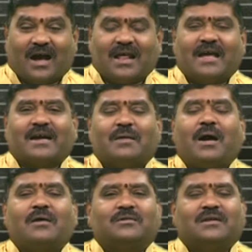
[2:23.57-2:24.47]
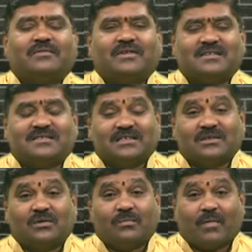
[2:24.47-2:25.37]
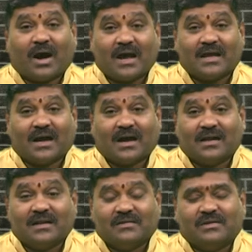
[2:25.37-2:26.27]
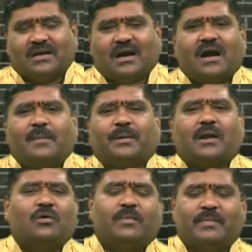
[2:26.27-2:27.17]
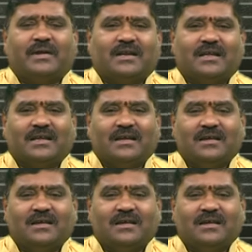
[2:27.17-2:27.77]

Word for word: అలా ఎగబాగుతున్నటువంటి స్థితిలో మాయ నిన్ను ఇంకా ప్రలోభ పెట్టి